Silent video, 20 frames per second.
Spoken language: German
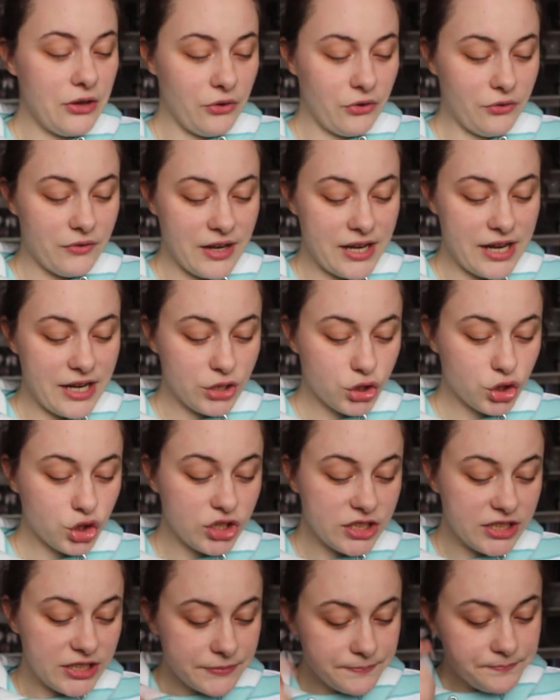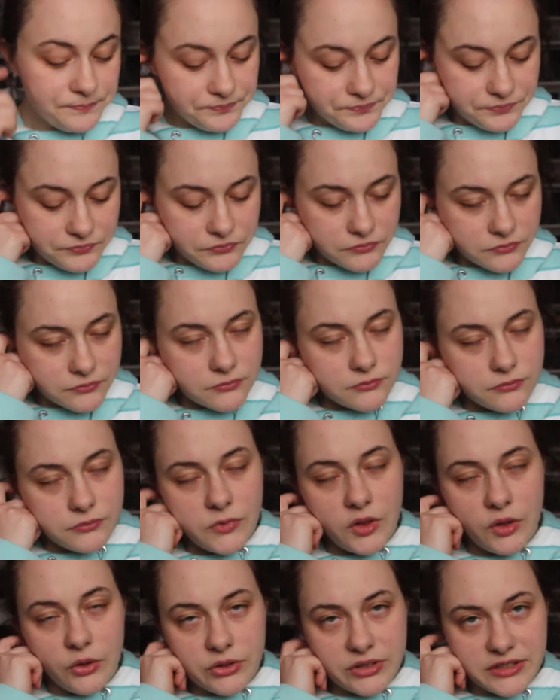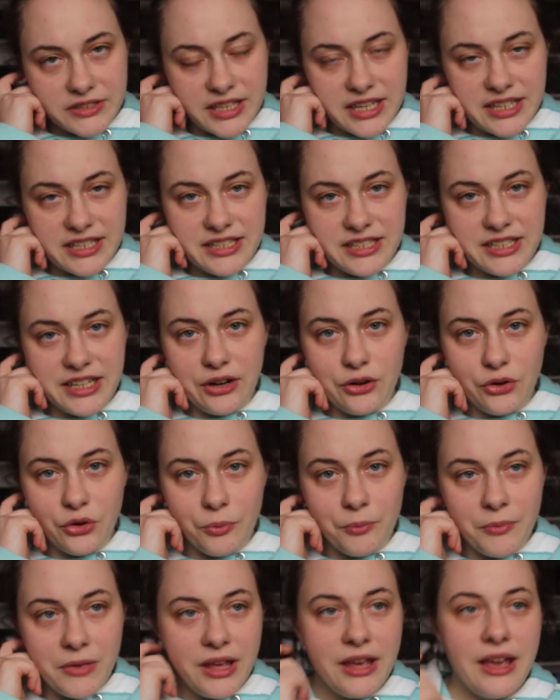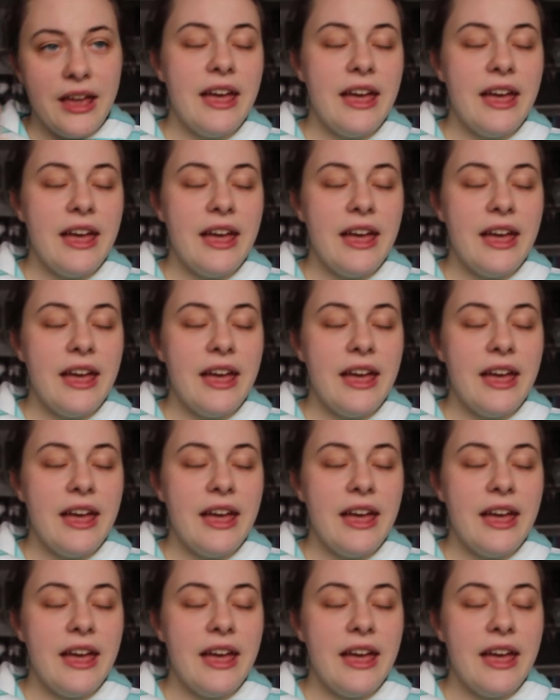irgendwann erschienen. Und es geht hier um